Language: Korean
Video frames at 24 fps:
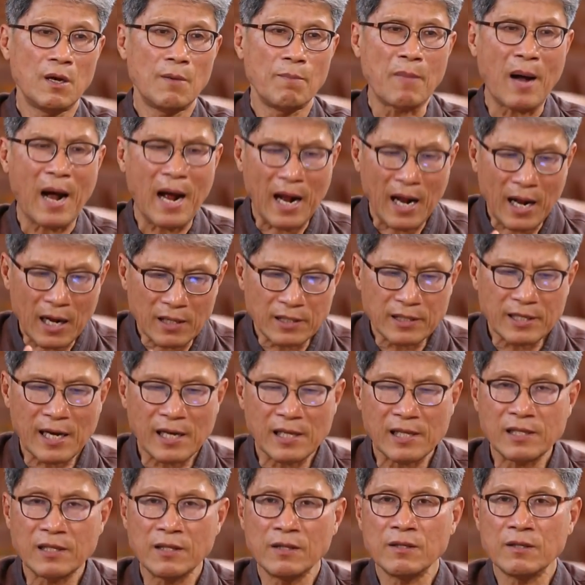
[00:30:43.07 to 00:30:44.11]

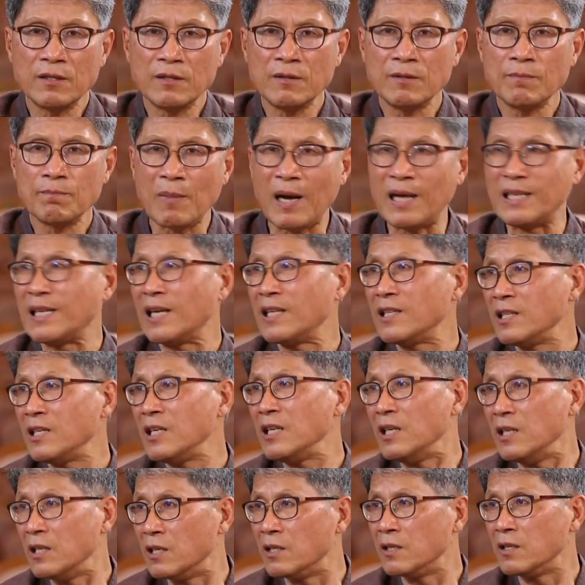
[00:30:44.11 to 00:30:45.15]
말잘 듣는 마다들이
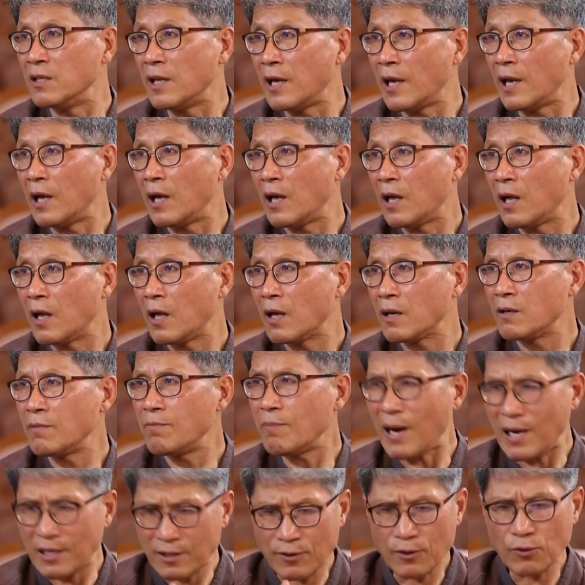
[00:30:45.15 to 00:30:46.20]
있는데 그
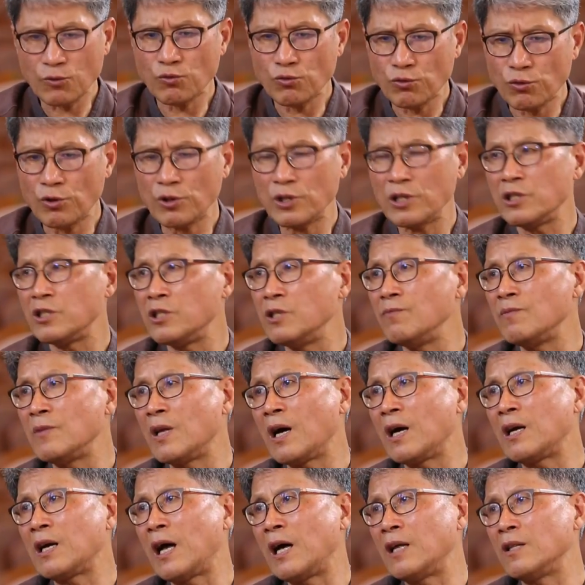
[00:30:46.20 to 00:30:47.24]
말썽꾸러기 집
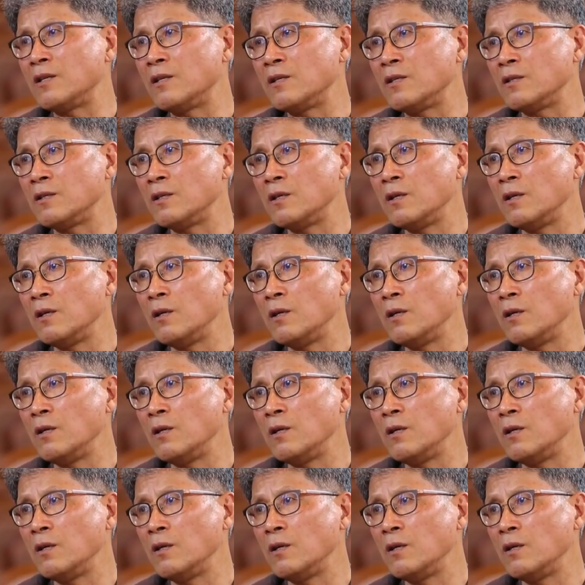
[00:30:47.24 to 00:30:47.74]
나간 아들을